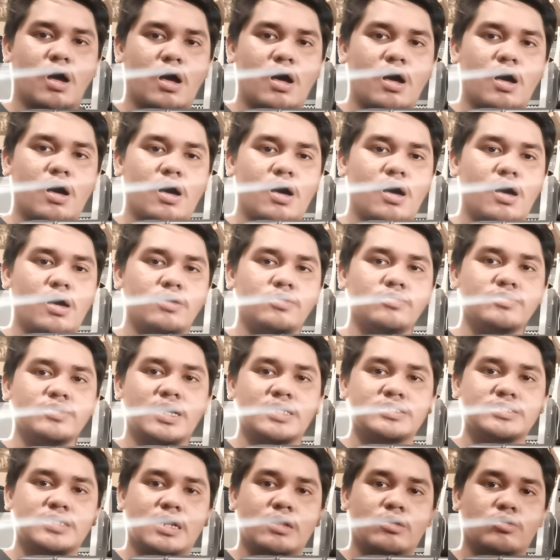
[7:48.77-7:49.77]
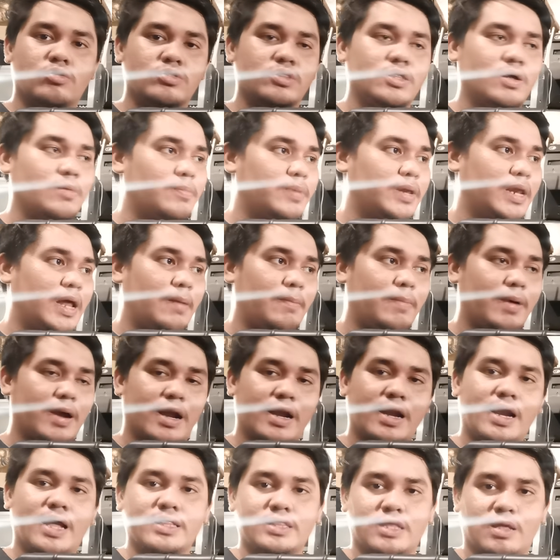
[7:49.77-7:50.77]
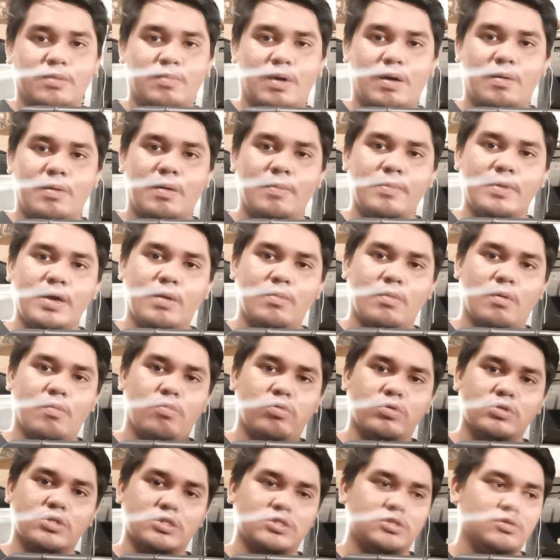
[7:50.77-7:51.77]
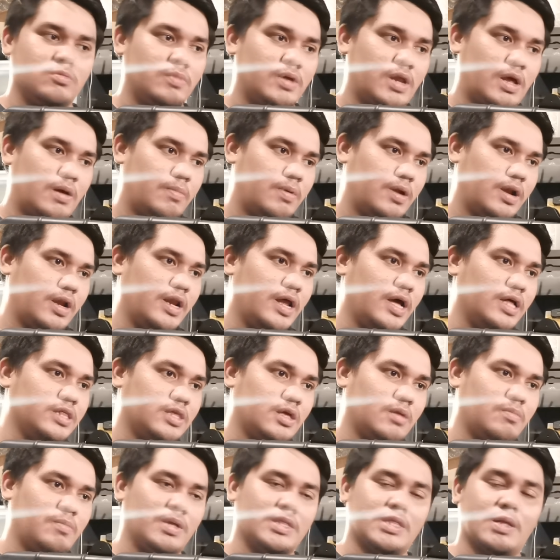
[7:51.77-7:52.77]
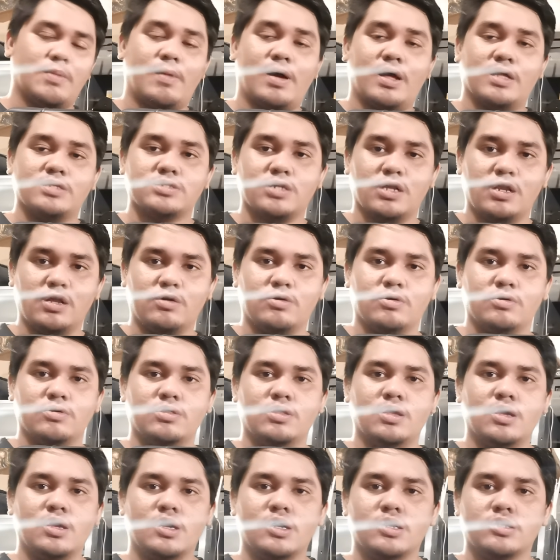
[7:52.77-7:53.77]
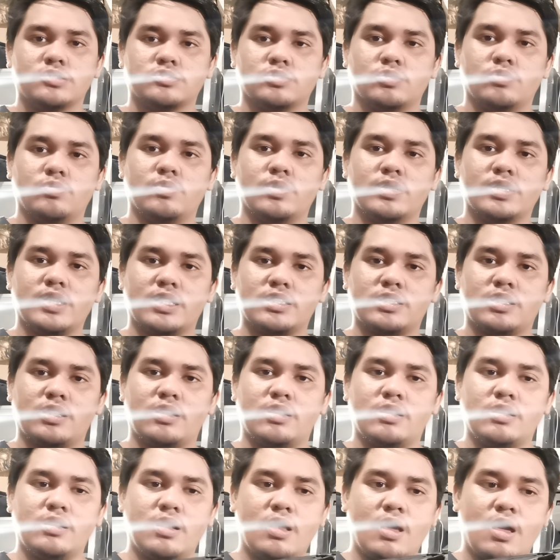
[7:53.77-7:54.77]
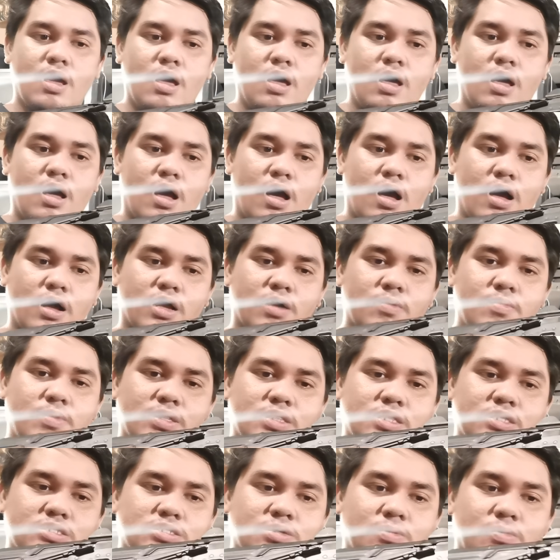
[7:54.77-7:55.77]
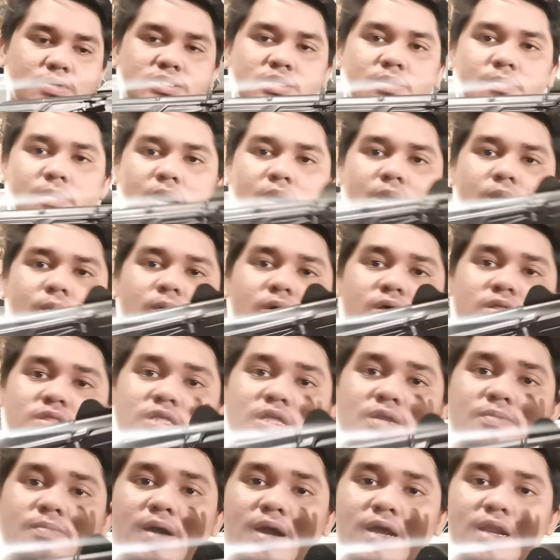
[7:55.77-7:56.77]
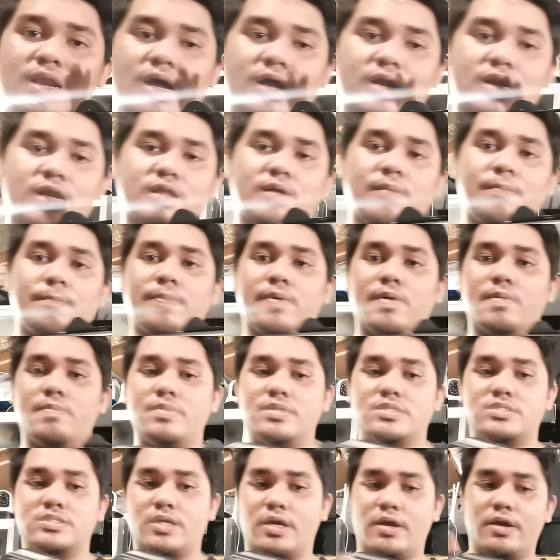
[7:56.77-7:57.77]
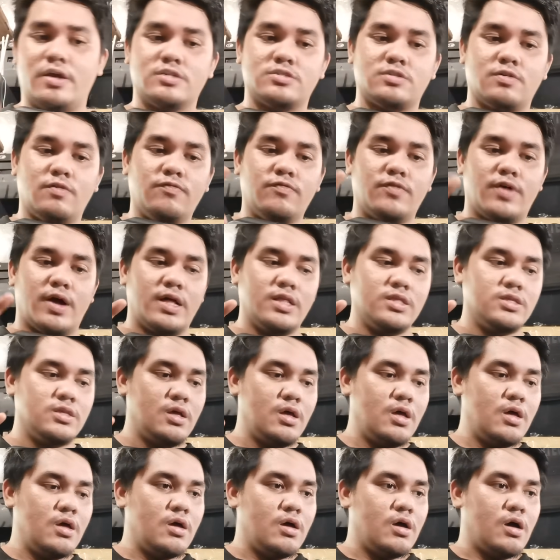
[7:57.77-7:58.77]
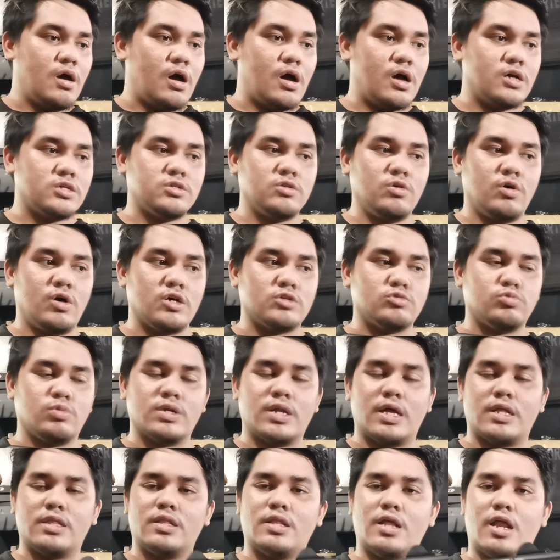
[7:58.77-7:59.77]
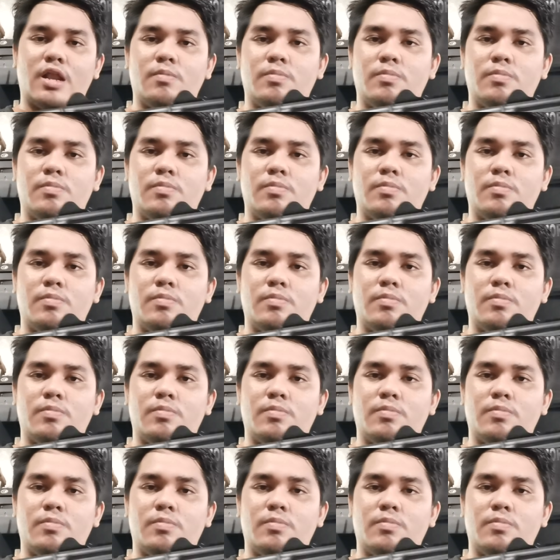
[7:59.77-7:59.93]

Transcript: uh, ah, yung nasa likod ng binabaril natin. Baka mamaya magbutas yung binabaril natin, may tamaan sa likod. So, wag natin uh, gamitin sa masama. Hindi naman kailangan ng permits ng airsoft gun. as long as wag natin